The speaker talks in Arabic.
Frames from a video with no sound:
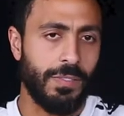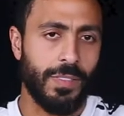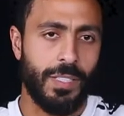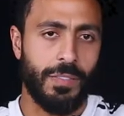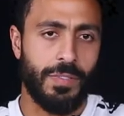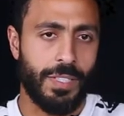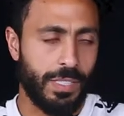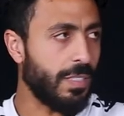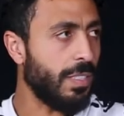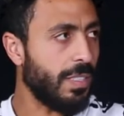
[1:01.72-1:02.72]
في
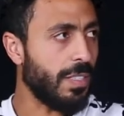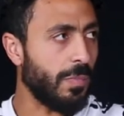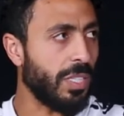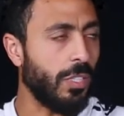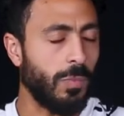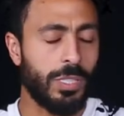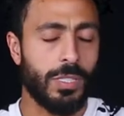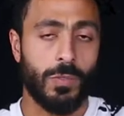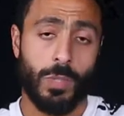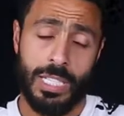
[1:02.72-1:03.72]
فرقه سيراميك
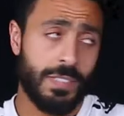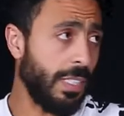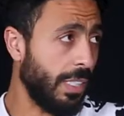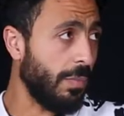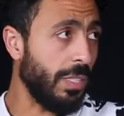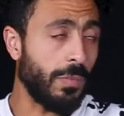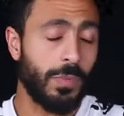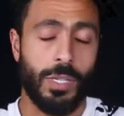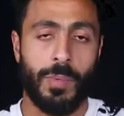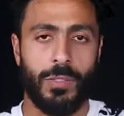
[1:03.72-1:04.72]
كليوباترا وجهاز فني كبير
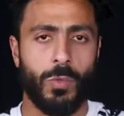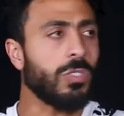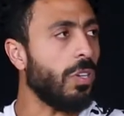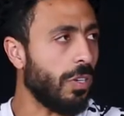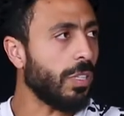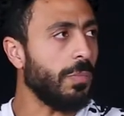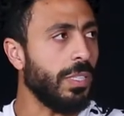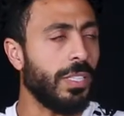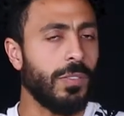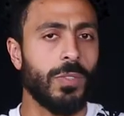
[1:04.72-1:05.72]
طبعا واداره
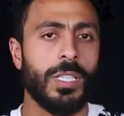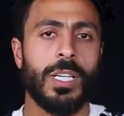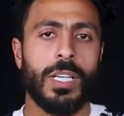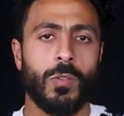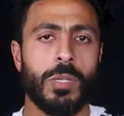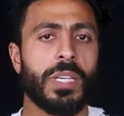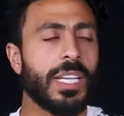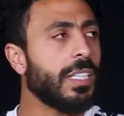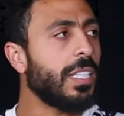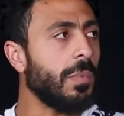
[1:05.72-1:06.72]
كبيره و
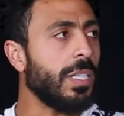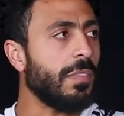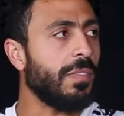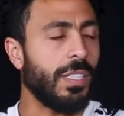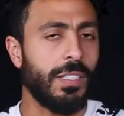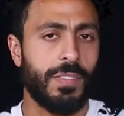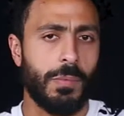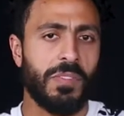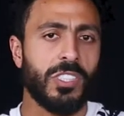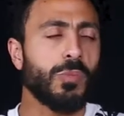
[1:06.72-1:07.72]
وامكانيات كبيره
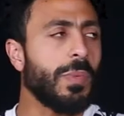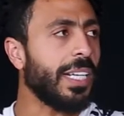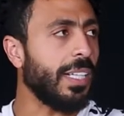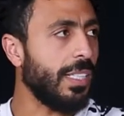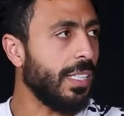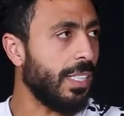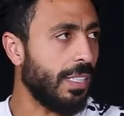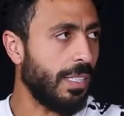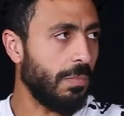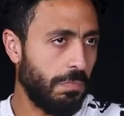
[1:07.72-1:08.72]
فما فيش مانع ان
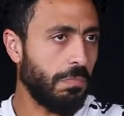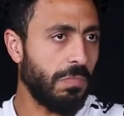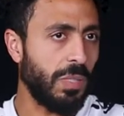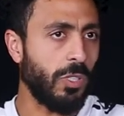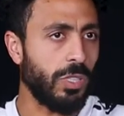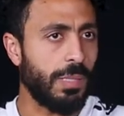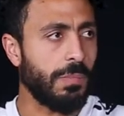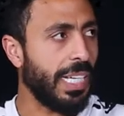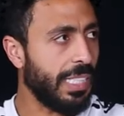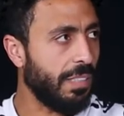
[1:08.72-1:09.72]
احنا يبقى
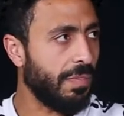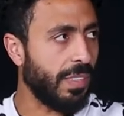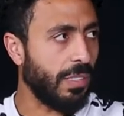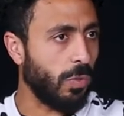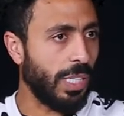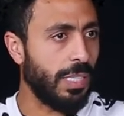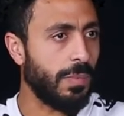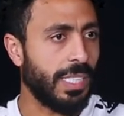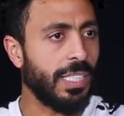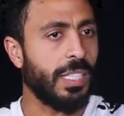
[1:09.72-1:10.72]
قدامنا هدف او حلم
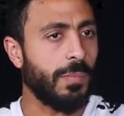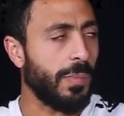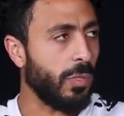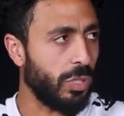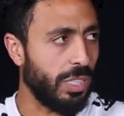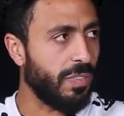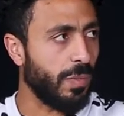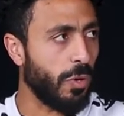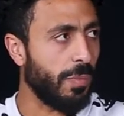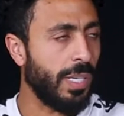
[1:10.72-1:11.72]
ان احنا نبقى موجودين في
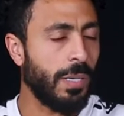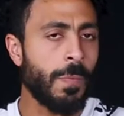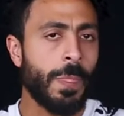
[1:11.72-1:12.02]
المربع